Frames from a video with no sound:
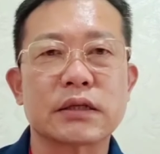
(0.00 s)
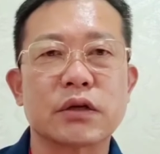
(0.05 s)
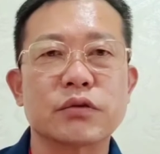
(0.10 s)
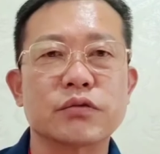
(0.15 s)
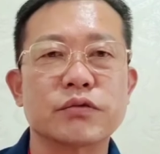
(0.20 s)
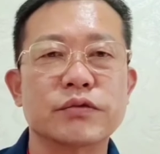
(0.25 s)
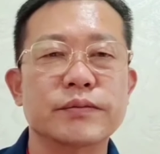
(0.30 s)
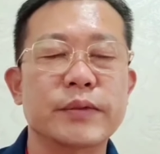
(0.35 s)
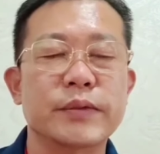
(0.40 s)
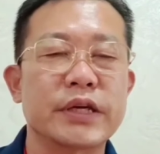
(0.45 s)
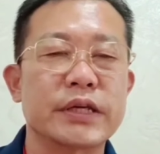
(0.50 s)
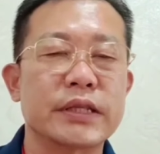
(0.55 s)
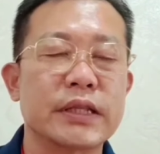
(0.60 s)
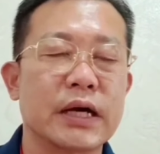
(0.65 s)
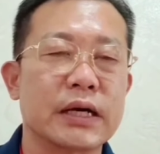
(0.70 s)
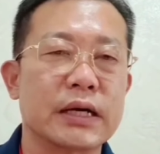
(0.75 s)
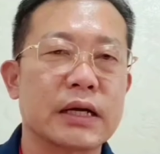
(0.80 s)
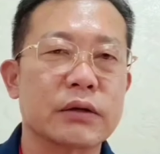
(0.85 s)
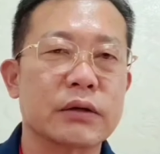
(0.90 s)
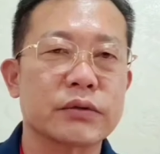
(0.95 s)
그런
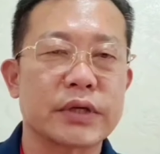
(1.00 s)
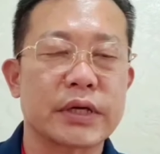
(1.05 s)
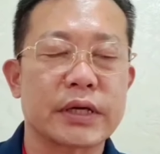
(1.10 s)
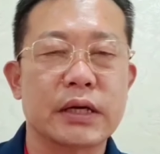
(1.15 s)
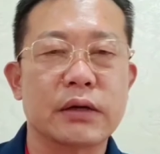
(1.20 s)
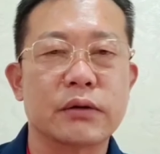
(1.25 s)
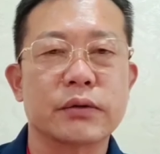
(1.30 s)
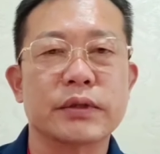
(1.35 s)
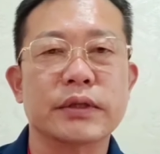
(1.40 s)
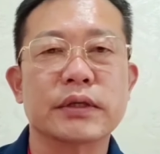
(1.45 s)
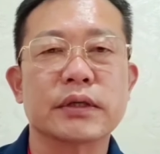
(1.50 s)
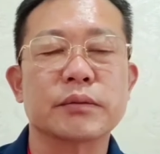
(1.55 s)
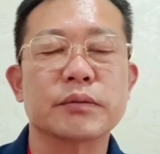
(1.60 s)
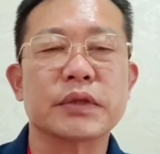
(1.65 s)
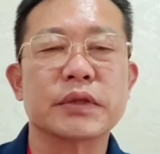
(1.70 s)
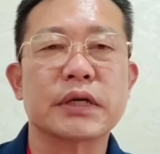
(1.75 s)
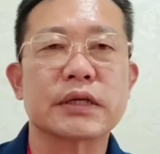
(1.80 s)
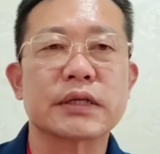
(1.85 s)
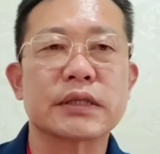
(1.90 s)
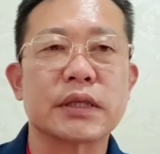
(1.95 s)
운명이다 라고 얘기를 하고 있는 겁니다.